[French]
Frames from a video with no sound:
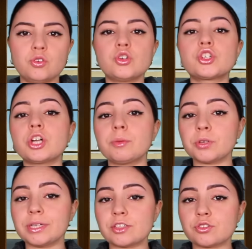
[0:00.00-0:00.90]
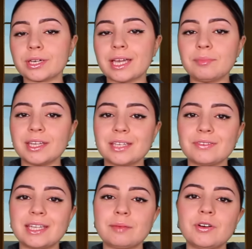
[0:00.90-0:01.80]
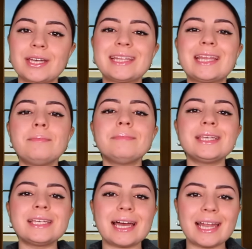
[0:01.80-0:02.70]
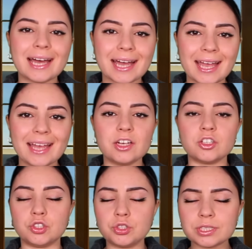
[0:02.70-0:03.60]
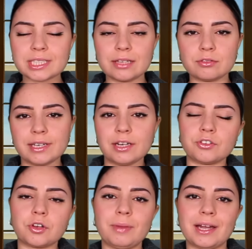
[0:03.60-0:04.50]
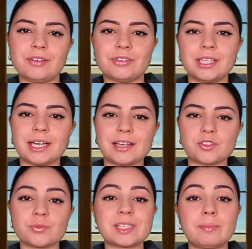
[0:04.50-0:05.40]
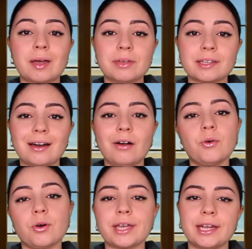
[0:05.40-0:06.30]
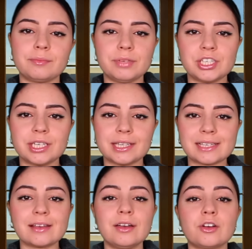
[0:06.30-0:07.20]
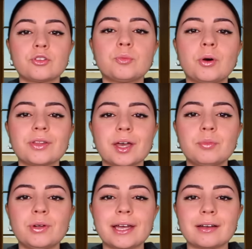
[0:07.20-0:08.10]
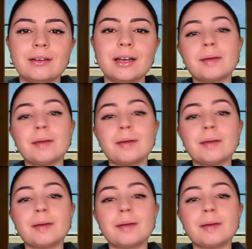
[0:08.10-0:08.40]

le championnat turc a bien évidemment été mis à l'arrêt jusqu'à nouvel ordre par la fédération, ça permettra au recalés de Besiktas de prendre un peu l'air,